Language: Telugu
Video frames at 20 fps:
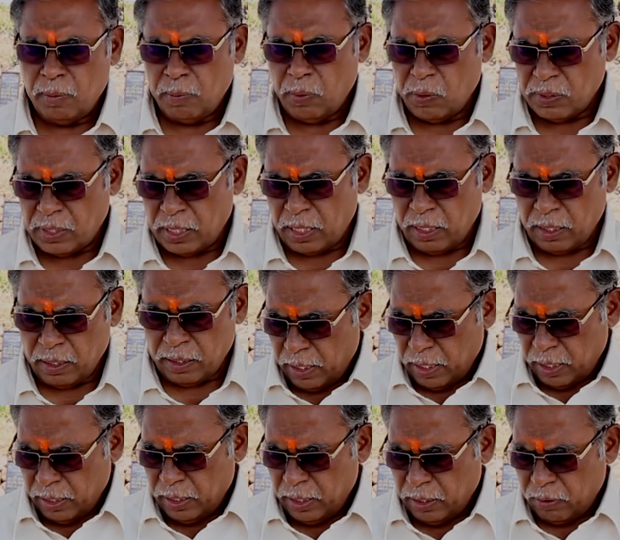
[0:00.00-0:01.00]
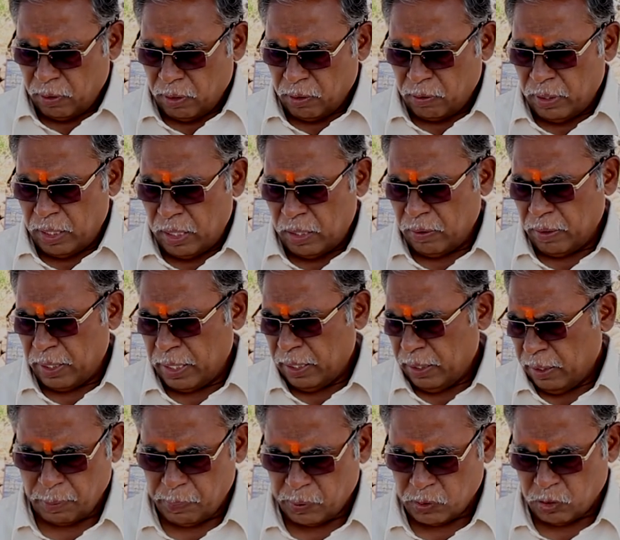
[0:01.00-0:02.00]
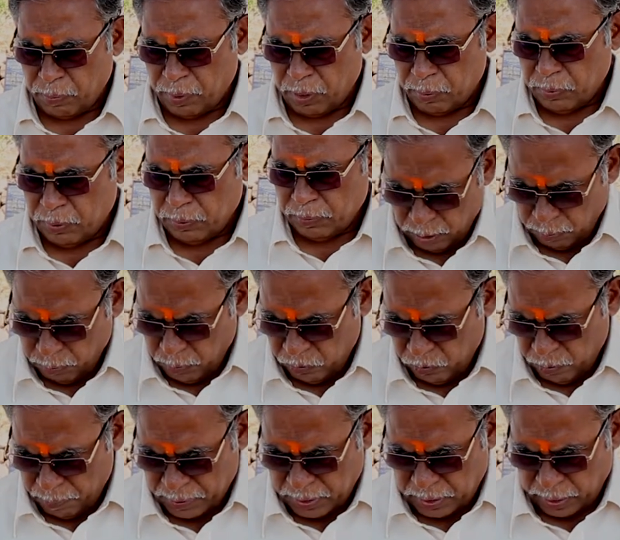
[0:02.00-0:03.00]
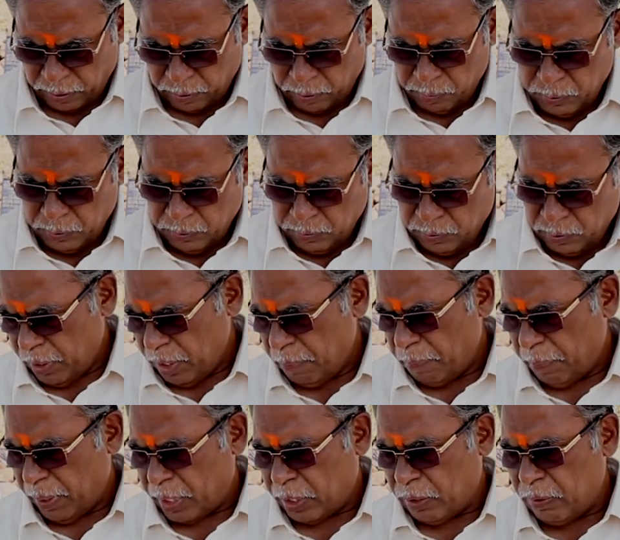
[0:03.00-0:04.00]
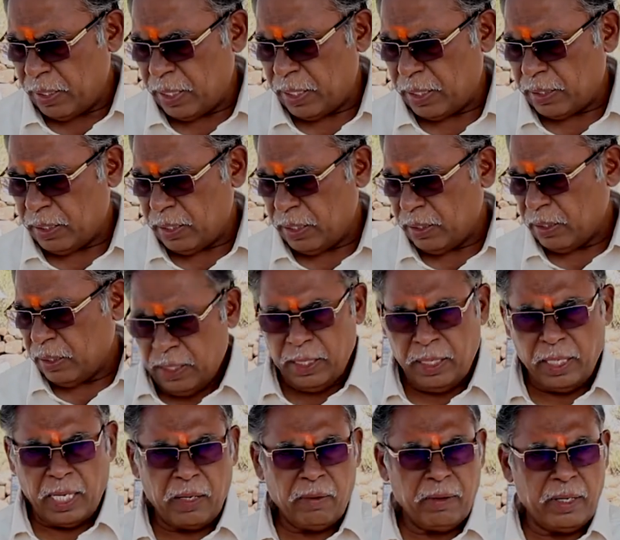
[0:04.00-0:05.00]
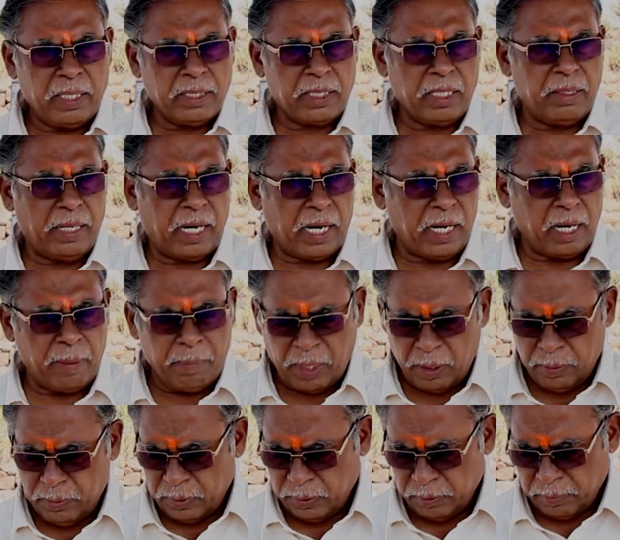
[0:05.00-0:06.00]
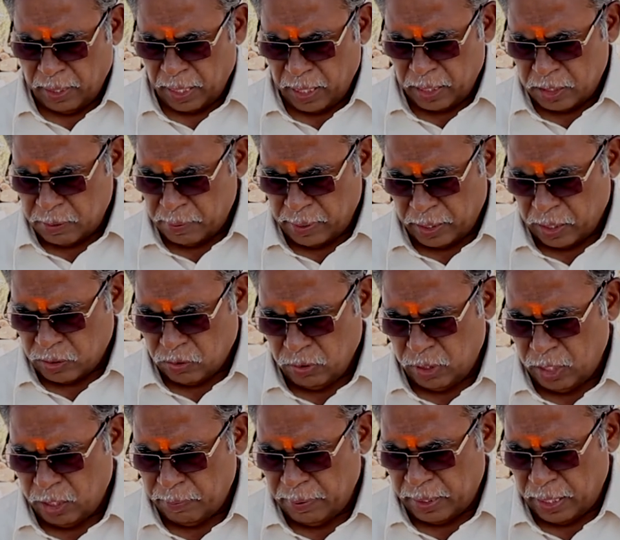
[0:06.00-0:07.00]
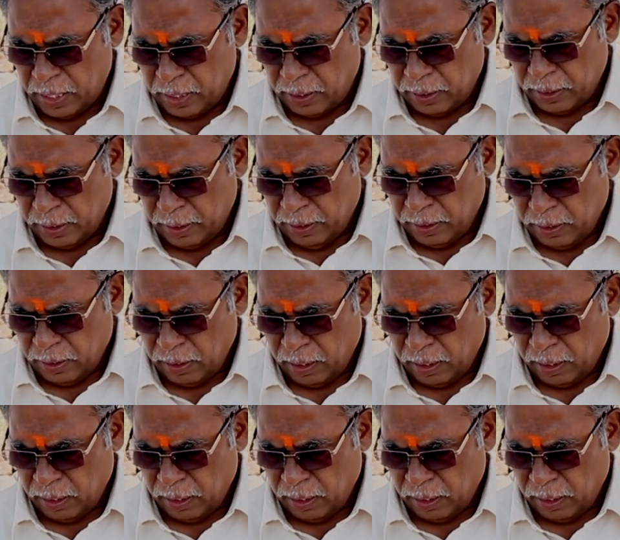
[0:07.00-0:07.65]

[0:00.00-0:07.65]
బహుశా అంటే ఈ కొనకొండలోనే చెప్పొచ్చు మనము జంబూద్వీప చక్రము వెరీ పెక్యులర్ ఇది ఇండియాలోనే అసలు ఎక్కడ మనము భారతదేశం ఎక్కడ చూడలేము ఇలాంటిది